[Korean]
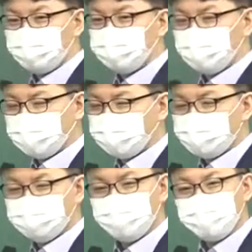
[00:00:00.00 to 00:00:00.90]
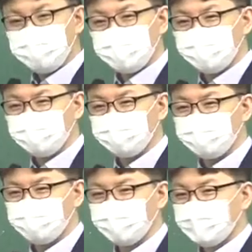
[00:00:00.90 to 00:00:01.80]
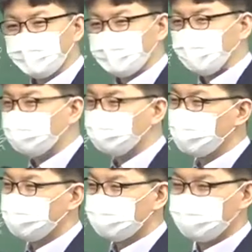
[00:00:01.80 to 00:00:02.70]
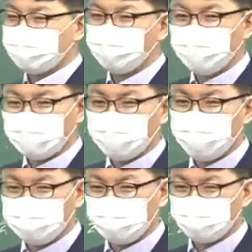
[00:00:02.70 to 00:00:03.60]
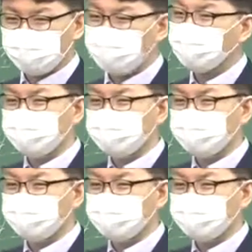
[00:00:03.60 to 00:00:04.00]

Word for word: 커피 한 잔 1,000원밖에 안 하고 뭐 당구 1시간에 뭐 얼마 안 해. 노래방도